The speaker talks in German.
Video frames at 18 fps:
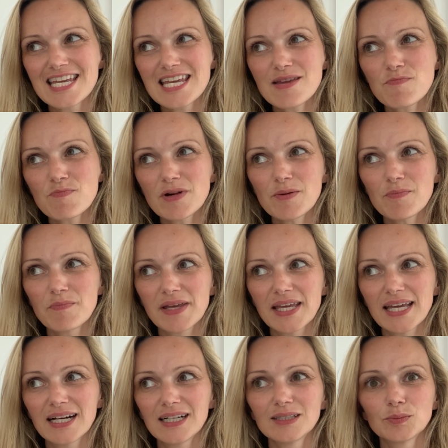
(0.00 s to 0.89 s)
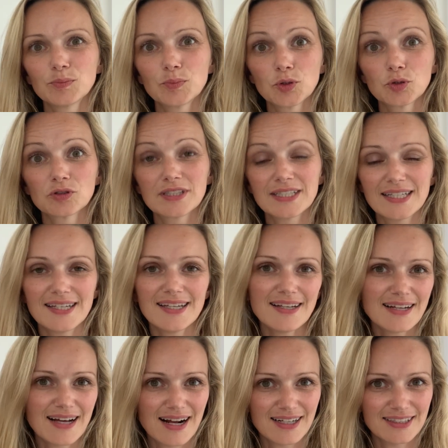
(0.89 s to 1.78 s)
immer mehr
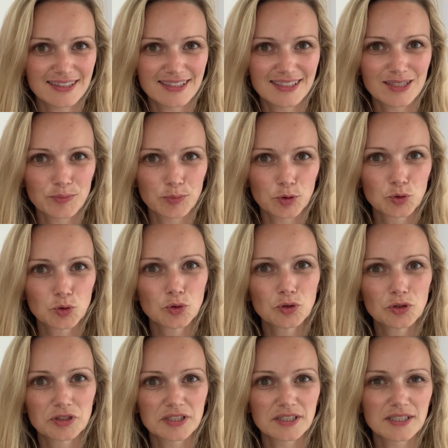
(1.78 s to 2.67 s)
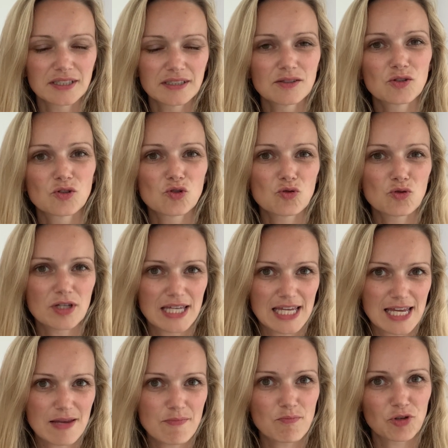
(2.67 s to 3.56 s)
proteinhaltige Produkte zu
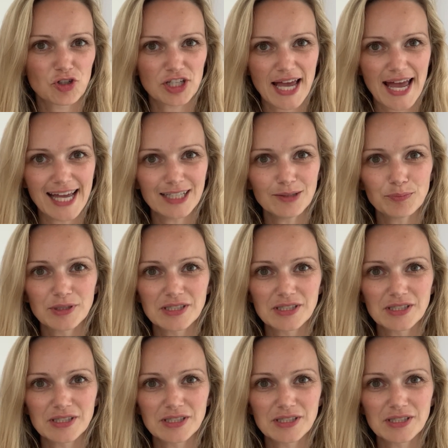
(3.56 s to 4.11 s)
geben scheint,